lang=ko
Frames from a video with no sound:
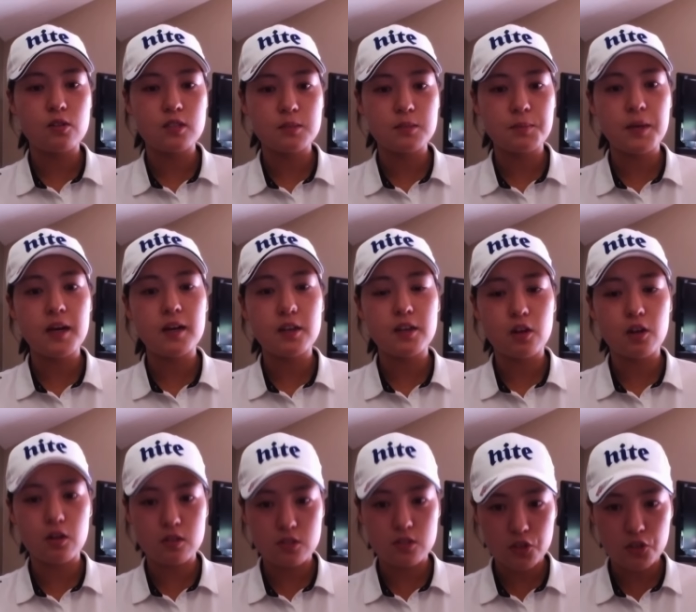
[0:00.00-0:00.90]
승패가
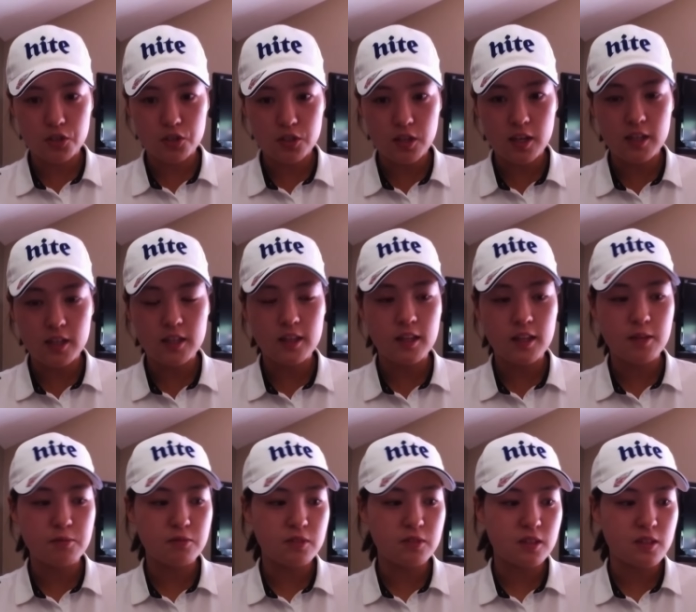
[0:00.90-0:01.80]
결정이 되기
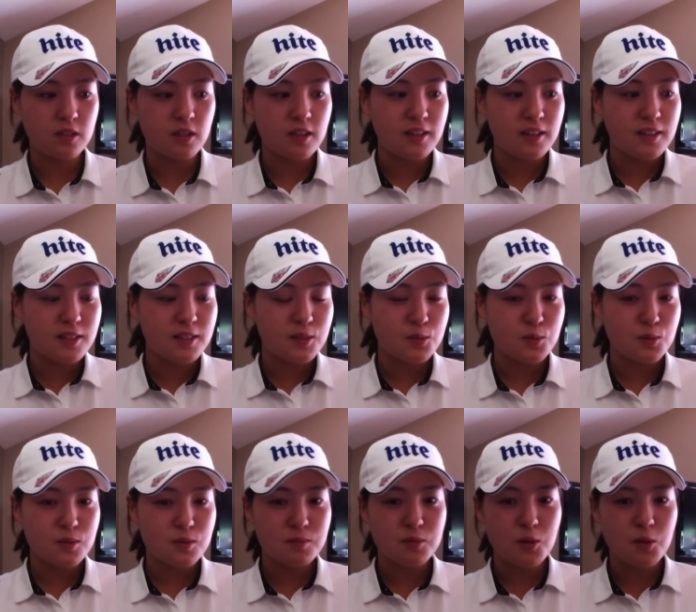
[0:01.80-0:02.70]
때문에
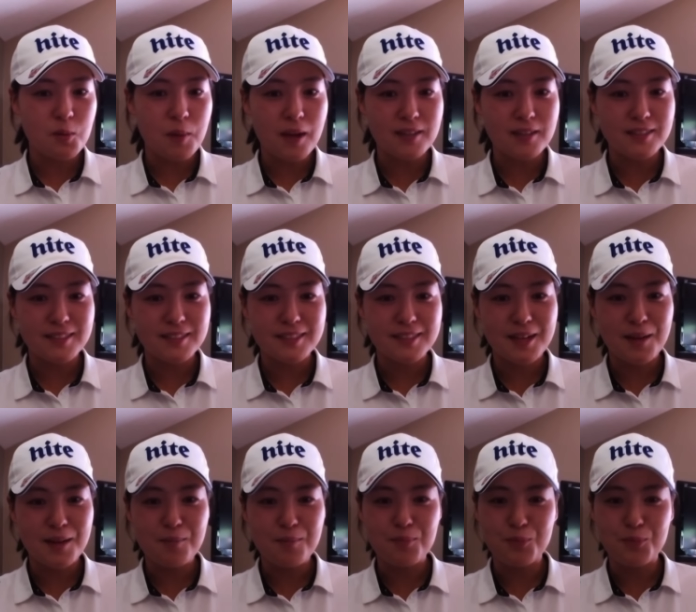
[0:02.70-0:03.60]
조금 더
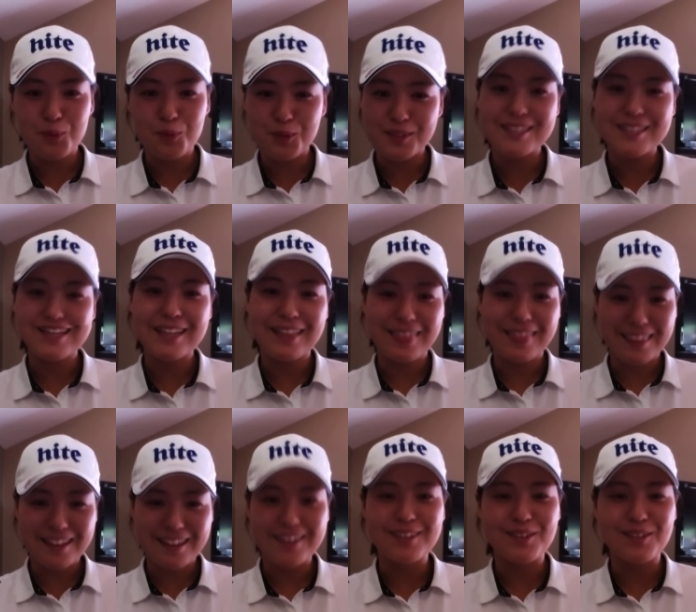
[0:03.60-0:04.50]
박진감도 있지
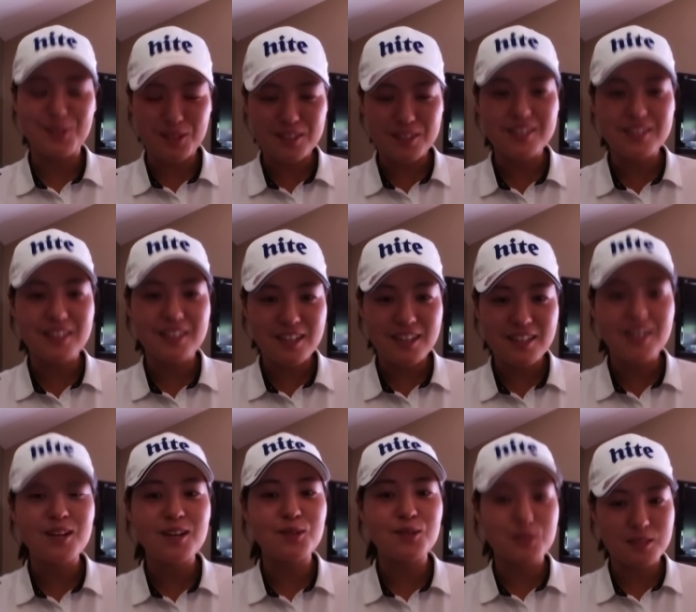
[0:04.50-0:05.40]
않나 그렇게 생각을
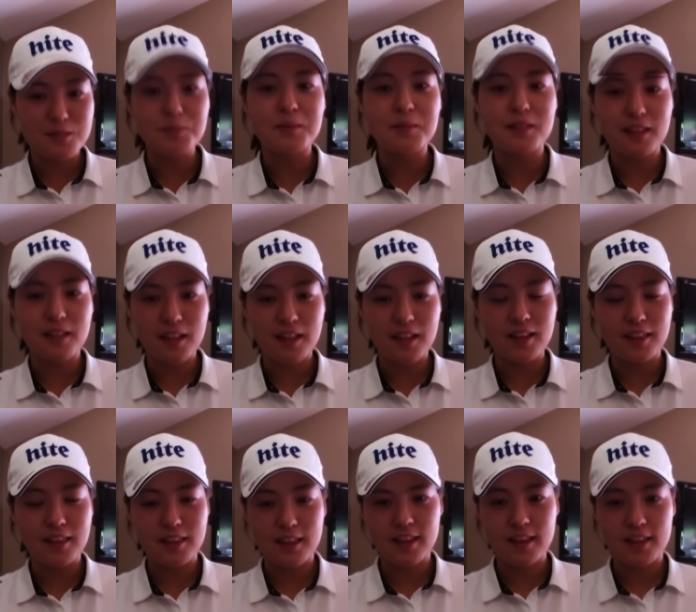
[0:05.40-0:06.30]
하고 있습니다.
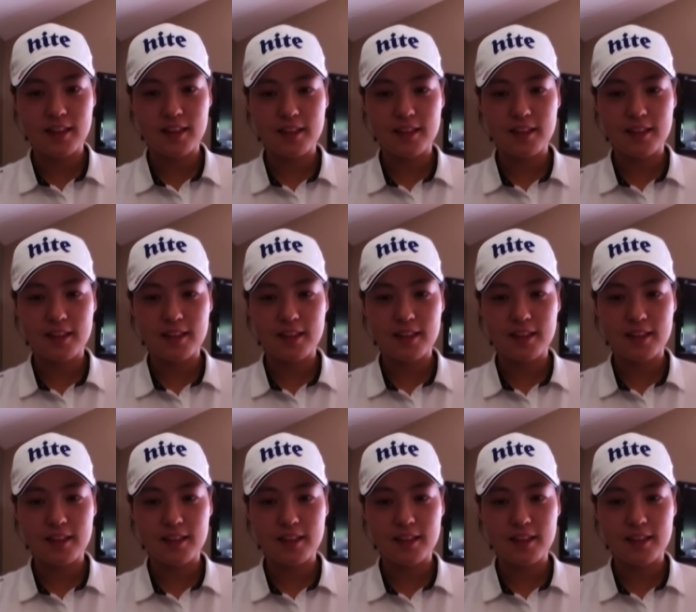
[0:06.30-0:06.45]
네.